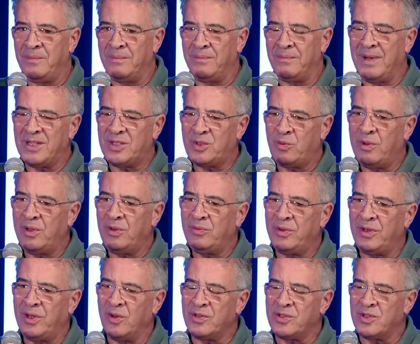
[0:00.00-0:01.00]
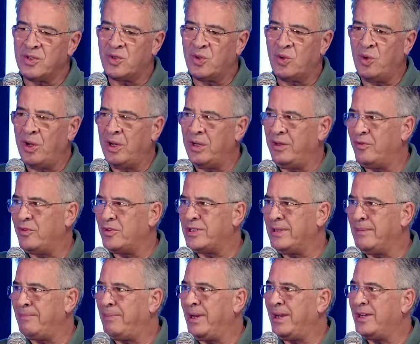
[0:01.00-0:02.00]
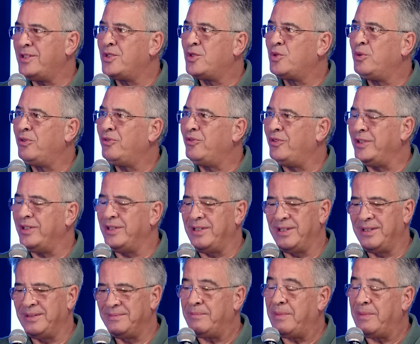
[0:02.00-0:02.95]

mas quando Deus escolhe, você perde sua vida,